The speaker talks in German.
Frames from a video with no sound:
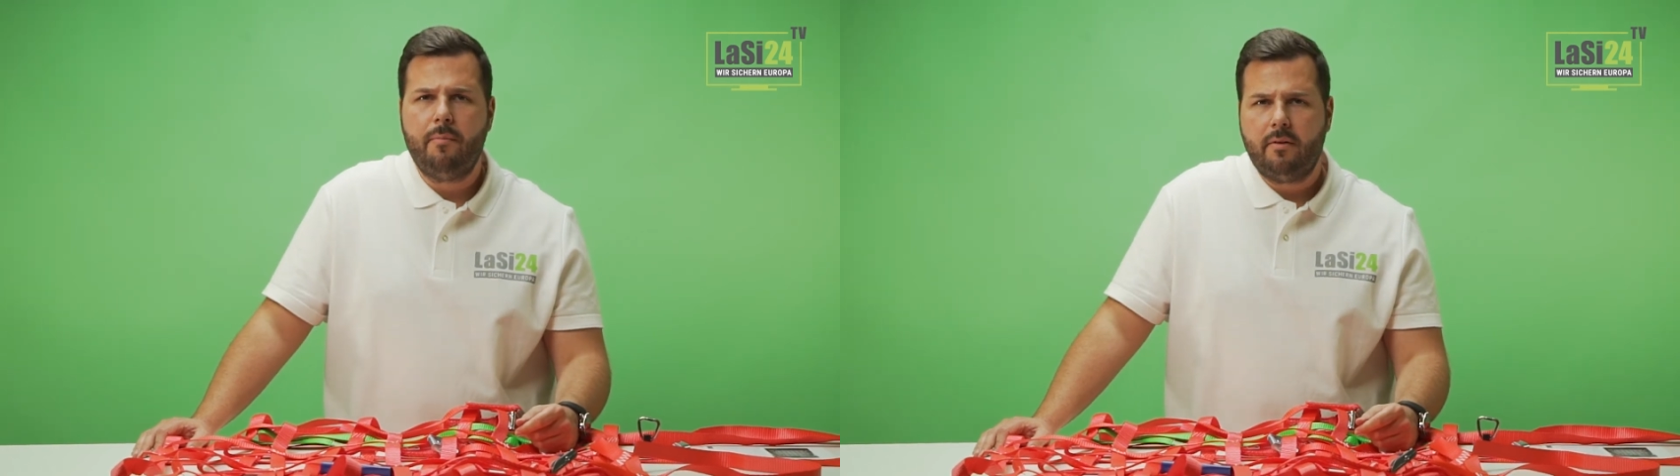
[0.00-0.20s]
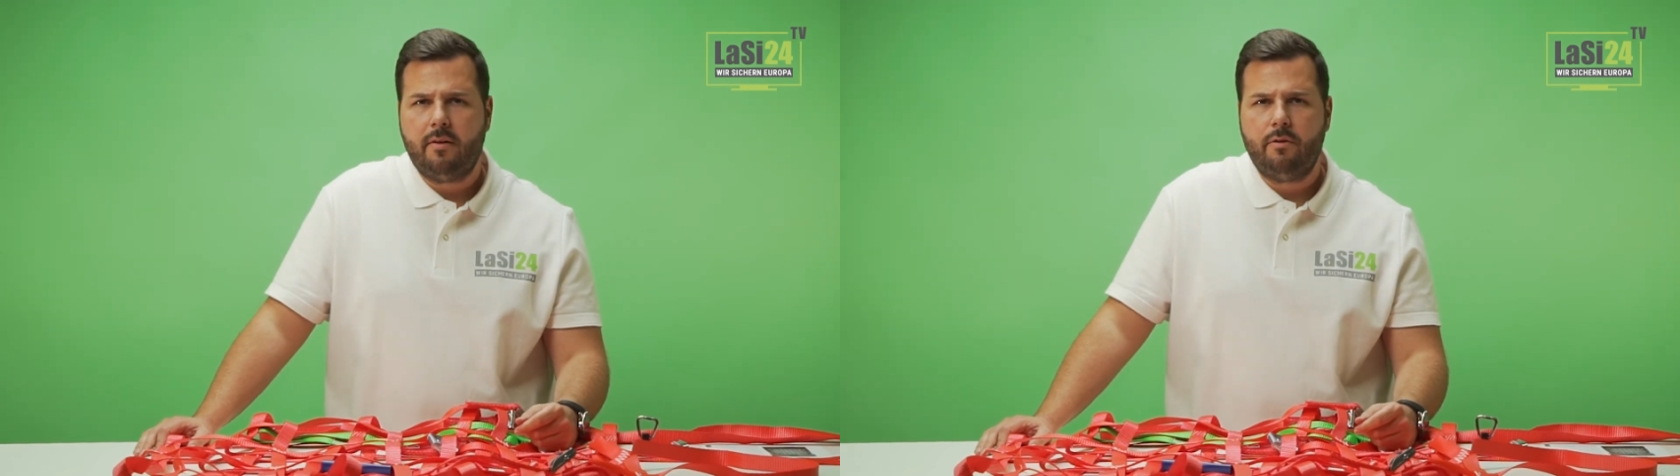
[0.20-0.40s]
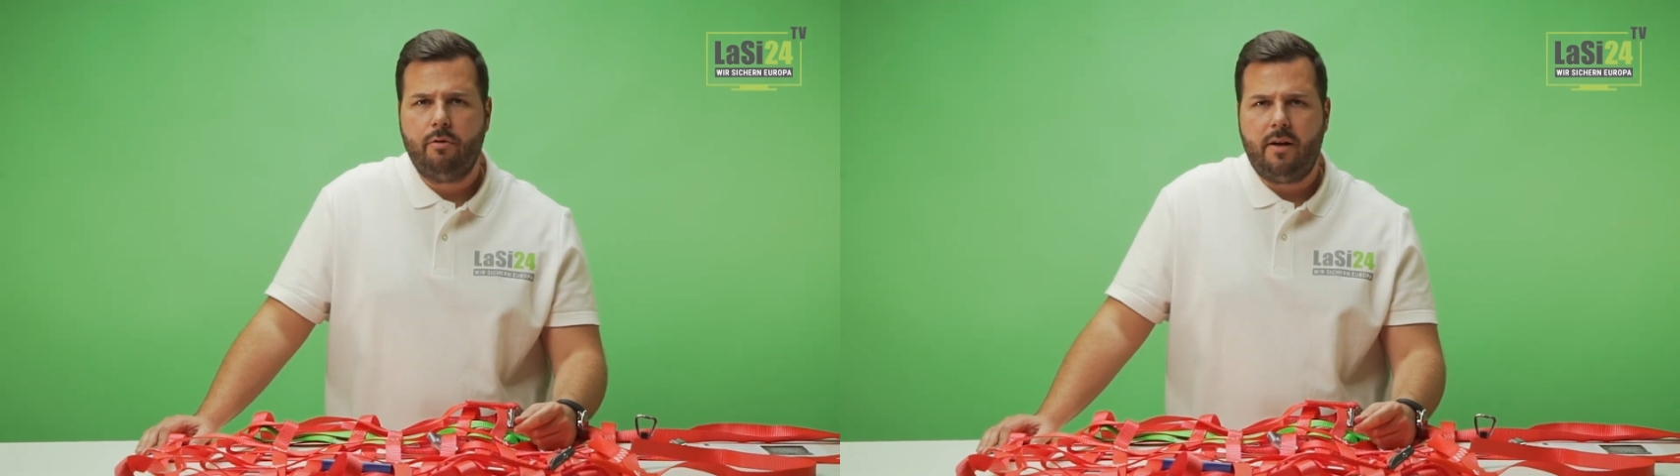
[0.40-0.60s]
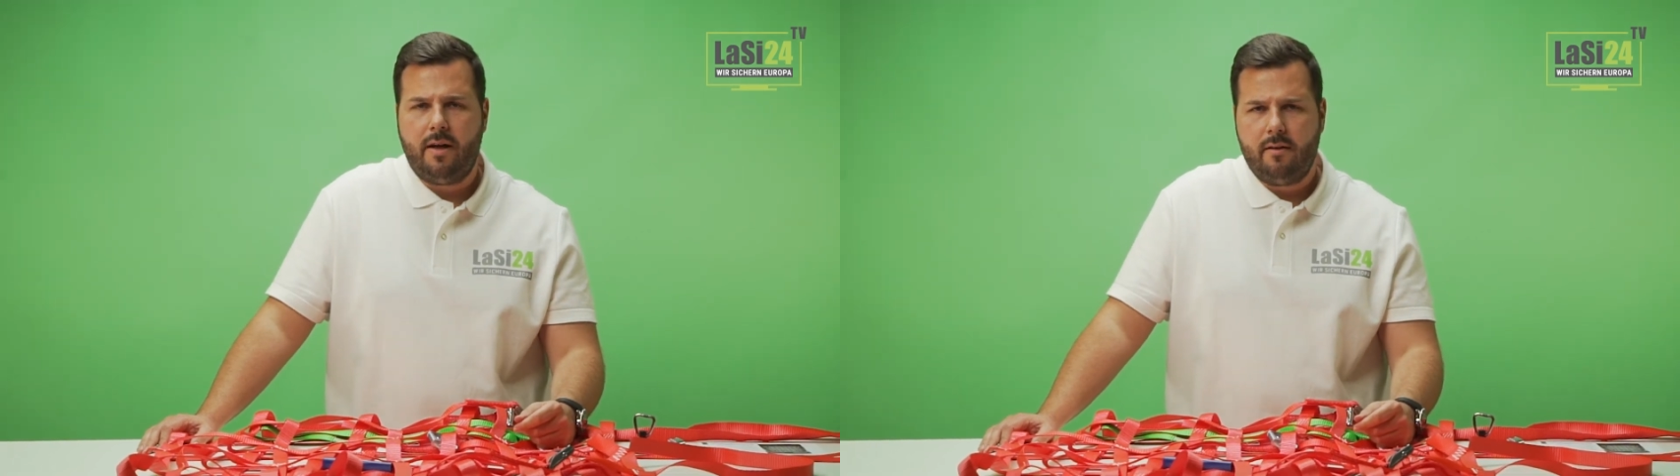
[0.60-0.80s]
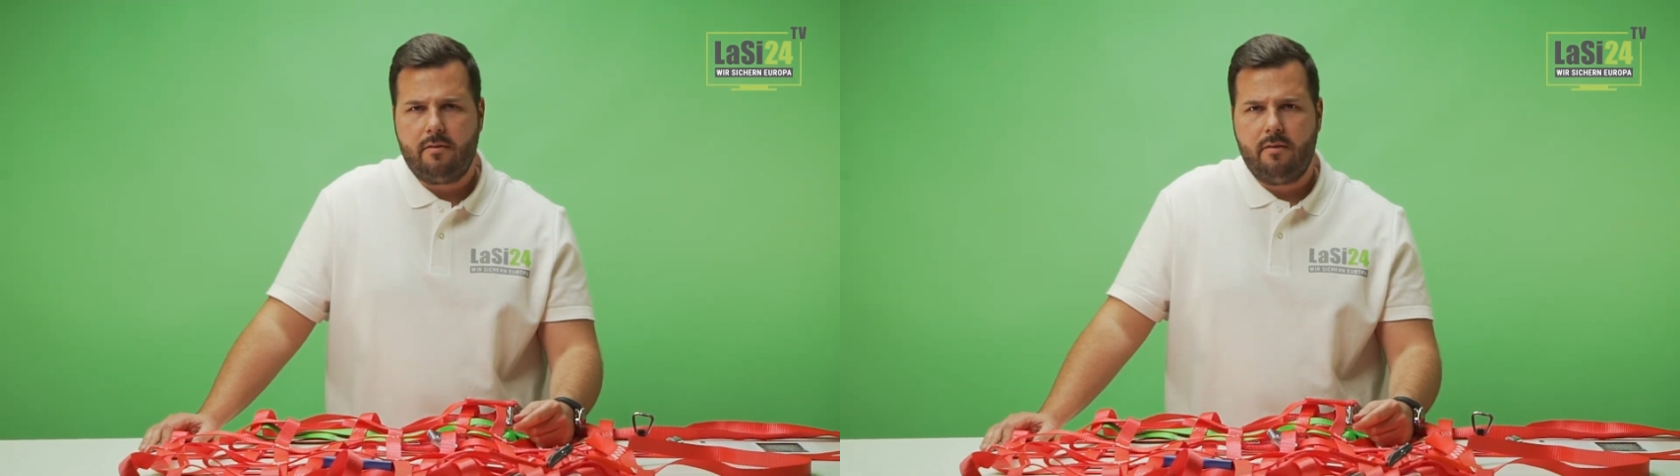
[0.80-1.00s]
beträgt
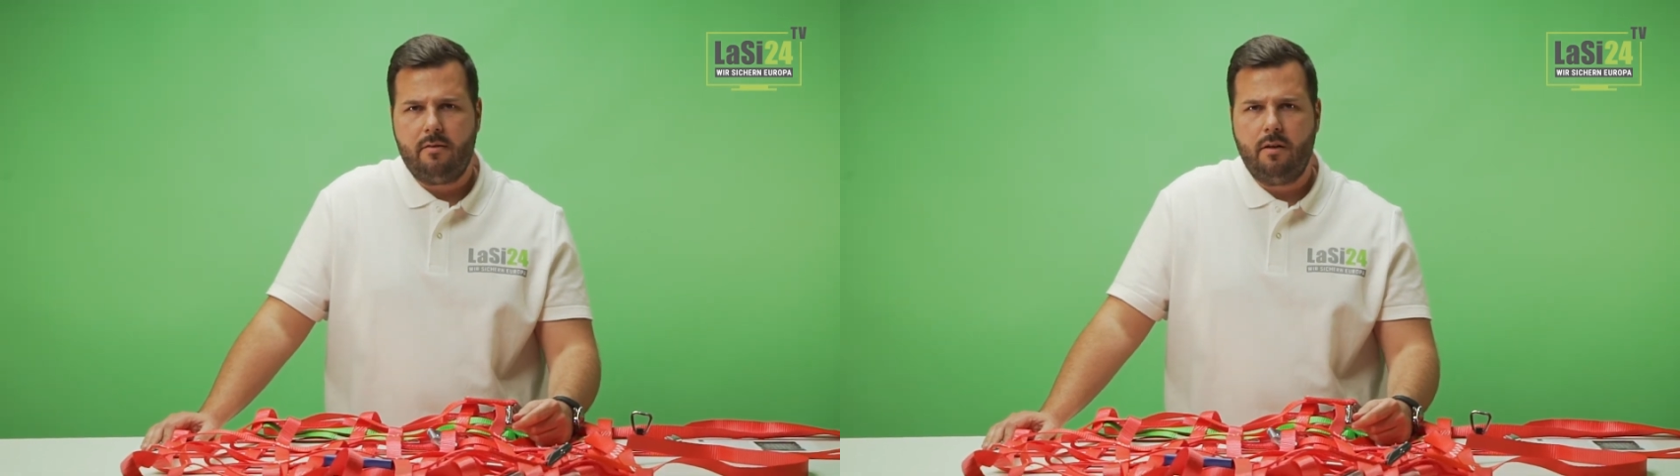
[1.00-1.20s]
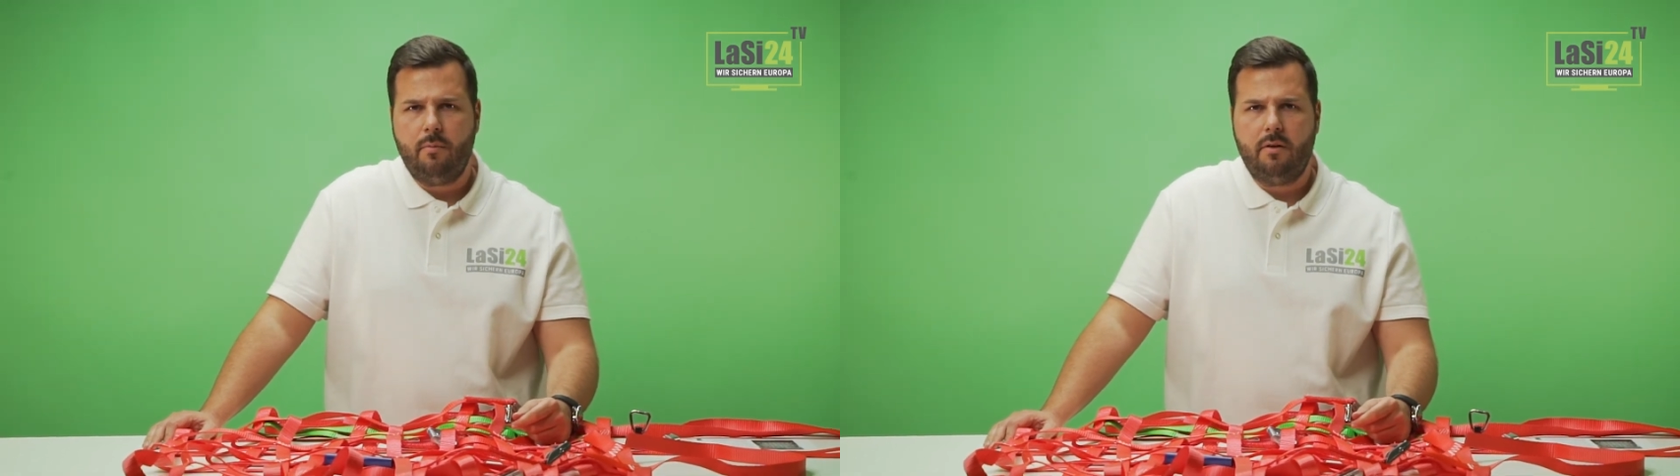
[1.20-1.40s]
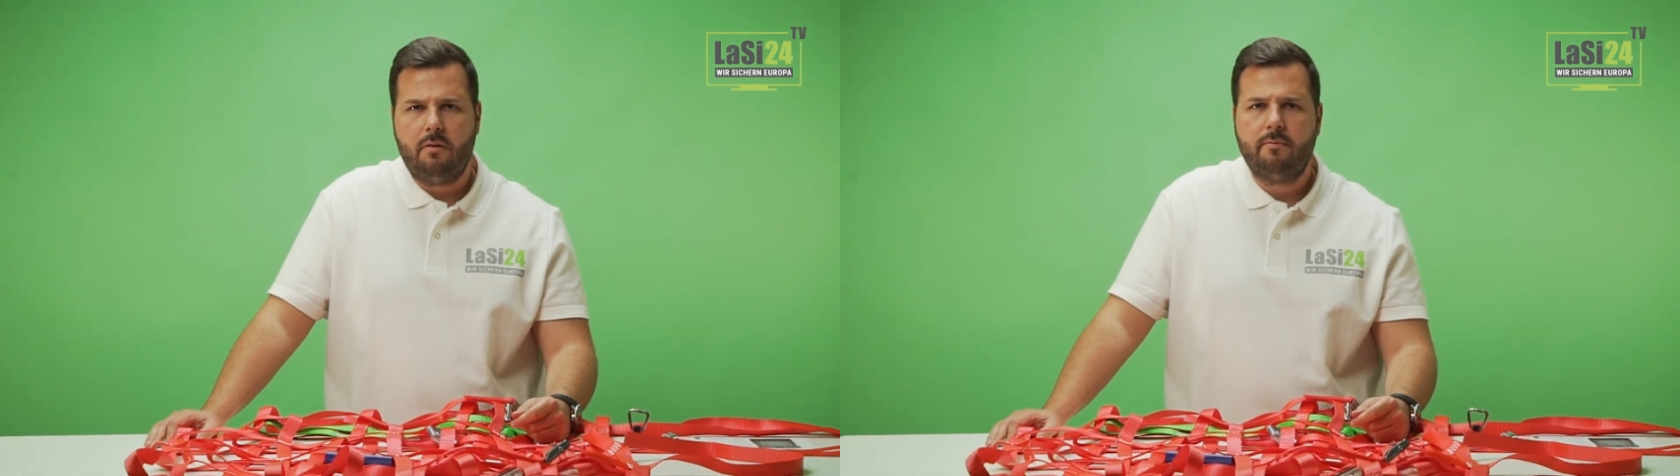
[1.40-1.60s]
180 cm.